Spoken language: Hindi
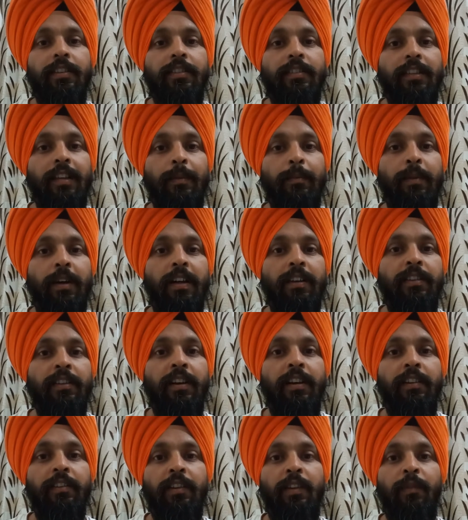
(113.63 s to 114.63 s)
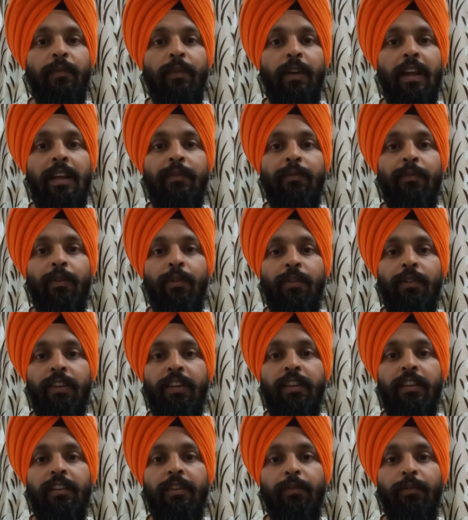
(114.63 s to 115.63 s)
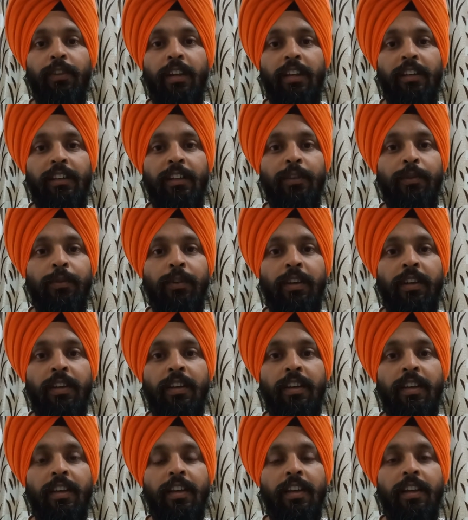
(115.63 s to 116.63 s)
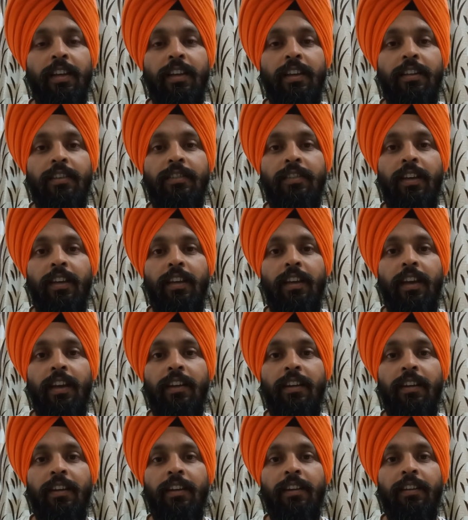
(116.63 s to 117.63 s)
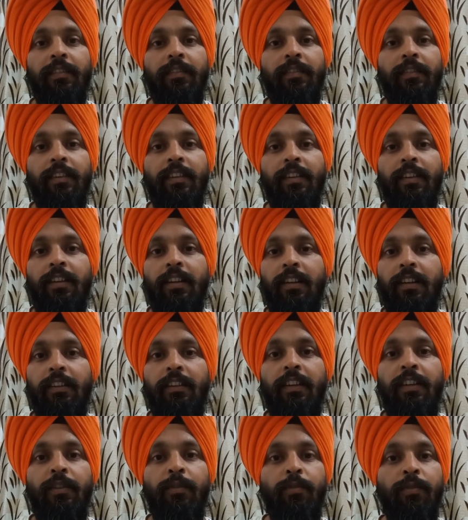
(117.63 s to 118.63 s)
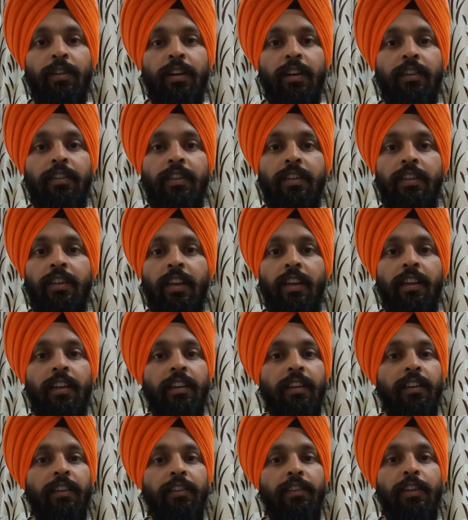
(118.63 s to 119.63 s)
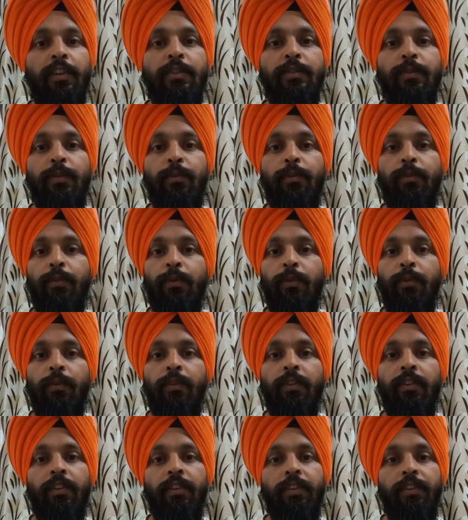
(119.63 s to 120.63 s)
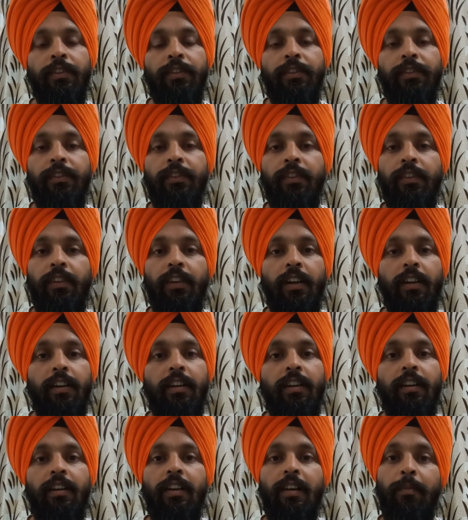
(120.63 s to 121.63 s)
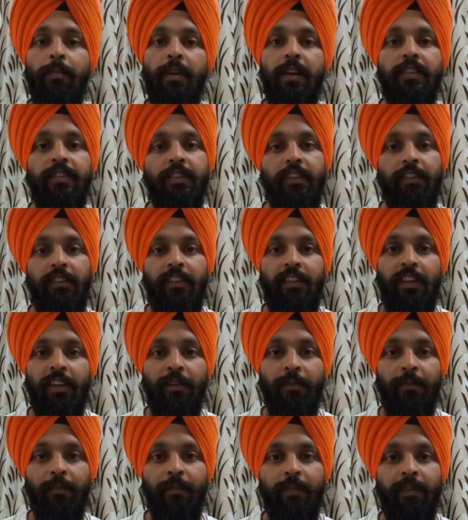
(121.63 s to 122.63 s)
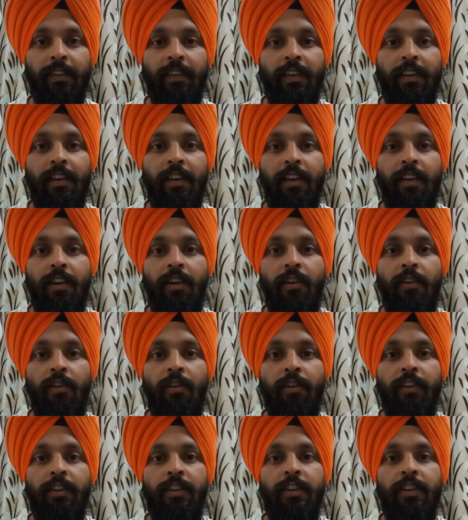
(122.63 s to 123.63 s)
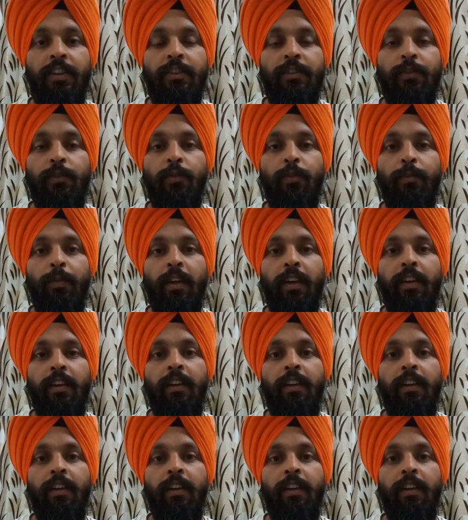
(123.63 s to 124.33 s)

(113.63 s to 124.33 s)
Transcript: सलमान खान की फ़ैन फॉलोइंग को देखते हुए ये कहना गलत नहीं होगा कि ये 300 करोड़ तक कमा सकती है और इसको मैं